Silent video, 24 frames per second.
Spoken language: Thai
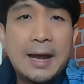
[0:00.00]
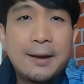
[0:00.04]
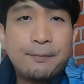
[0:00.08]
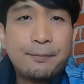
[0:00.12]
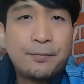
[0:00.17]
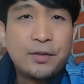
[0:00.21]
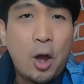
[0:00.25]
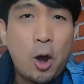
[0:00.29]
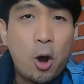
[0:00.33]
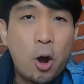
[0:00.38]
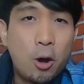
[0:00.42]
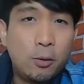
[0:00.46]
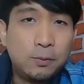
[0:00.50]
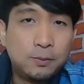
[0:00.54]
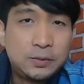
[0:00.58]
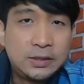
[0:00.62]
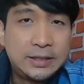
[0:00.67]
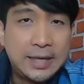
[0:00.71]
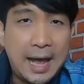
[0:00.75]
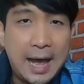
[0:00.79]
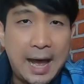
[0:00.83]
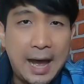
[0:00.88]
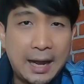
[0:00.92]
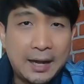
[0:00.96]
้คำตอบ
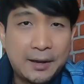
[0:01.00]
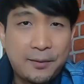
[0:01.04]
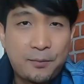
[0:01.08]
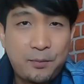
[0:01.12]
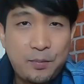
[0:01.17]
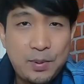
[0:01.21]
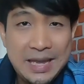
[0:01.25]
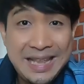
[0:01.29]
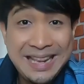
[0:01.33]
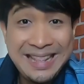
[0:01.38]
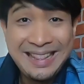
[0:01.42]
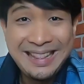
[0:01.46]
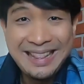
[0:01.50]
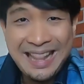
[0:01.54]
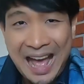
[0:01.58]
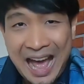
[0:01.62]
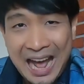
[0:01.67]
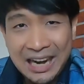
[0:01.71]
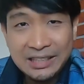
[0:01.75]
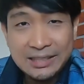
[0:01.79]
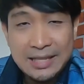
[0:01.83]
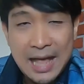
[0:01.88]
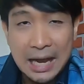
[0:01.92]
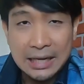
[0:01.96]
จากพี่
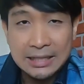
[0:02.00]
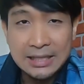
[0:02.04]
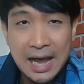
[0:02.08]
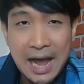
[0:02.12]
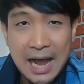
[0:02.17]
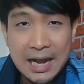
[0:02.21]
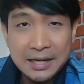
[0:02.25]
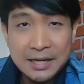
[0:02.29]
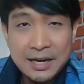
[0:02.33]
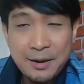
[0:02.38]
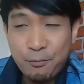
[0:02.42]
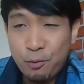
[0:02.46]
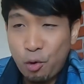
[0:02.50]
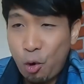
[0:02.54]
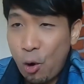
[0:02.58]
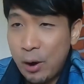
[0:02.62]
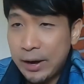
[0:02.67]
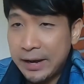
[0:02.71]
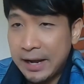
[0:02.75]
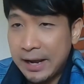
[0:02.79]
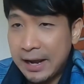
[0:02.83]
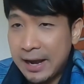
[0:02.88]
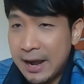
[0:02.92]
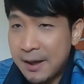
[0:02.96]
ล้านสักช้เรียบร้อ
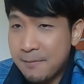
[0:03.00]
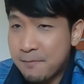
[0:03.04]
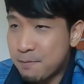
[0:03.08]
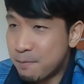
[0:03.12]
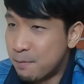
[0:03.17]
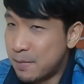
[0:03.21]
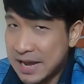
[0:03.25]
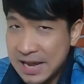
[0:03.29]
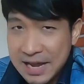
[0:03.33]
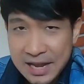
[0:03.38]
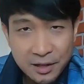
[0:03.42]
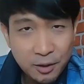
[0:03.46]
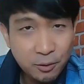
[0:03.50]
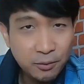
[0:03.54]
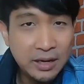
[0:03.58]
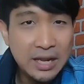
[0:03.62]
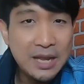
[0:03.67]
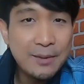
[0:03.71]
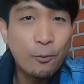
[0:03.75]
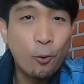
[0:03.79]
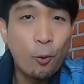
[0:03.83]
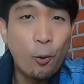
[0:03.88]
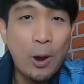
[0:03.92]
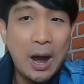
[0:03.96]
ยนะครับ มีต้อง
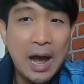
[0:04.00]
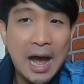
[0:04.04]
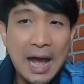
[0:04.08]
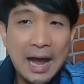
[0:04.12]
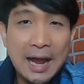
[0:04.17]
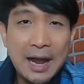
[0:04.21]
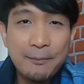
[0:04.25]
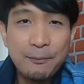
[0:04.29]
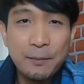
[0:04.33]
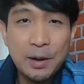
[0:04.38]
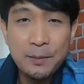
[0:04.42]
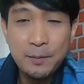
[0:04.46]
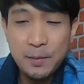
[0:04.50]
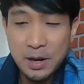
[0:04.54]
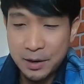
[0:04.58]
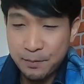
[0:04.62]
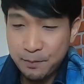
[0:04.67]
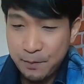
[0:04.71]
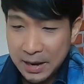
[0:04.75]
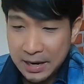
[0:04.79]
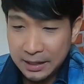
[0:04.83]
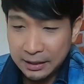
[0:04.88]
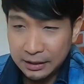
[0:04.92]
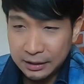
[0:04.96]
รีบคว้าครับ มันเหมือ
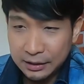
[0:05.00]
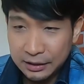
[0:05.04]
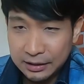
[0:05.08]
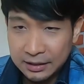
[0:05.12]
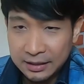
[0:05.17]
นเป็น